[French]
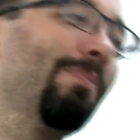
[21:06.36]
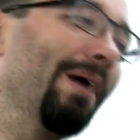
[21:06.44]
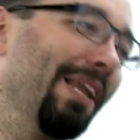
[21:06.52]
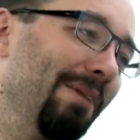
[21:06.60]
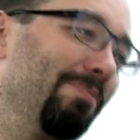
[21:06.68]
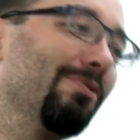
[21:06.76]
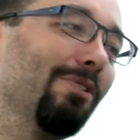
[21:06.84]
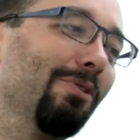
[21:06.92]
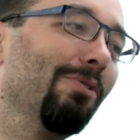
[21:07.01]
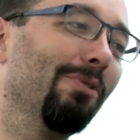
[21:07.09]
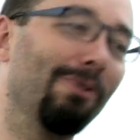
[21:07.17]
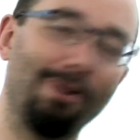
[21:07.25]
parlé puisque
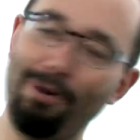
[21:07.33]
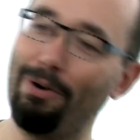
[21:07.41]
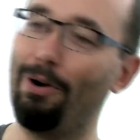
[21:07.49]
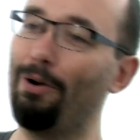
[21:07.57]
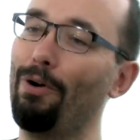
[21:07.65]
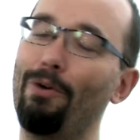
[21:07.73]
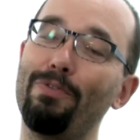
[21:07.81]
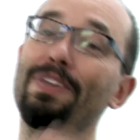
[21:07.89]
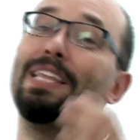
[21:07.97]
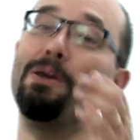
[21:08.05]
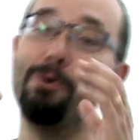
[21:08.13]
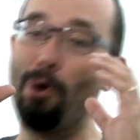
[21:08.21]
en,
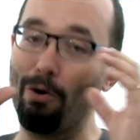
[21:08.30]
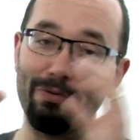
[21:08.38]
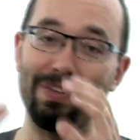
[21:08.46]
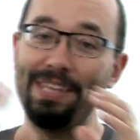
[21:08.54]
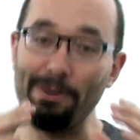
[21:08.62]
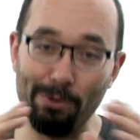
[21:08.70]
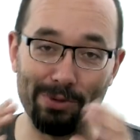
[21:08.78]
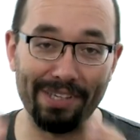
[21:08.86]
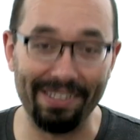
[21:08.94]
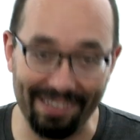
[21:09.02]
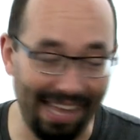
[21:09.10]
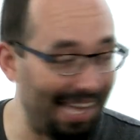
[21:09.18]
vidéo, en vidéo
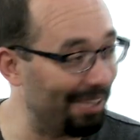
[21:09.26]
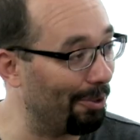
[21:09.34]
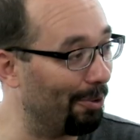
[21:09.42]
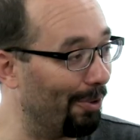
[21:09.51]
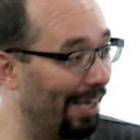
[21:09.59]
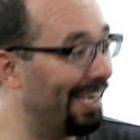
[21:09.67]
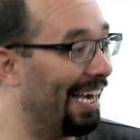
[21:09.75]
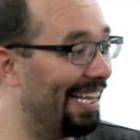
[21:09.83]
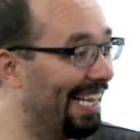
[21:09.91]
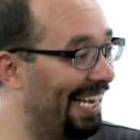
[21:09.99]
Trick Track euh, à Cannes l'année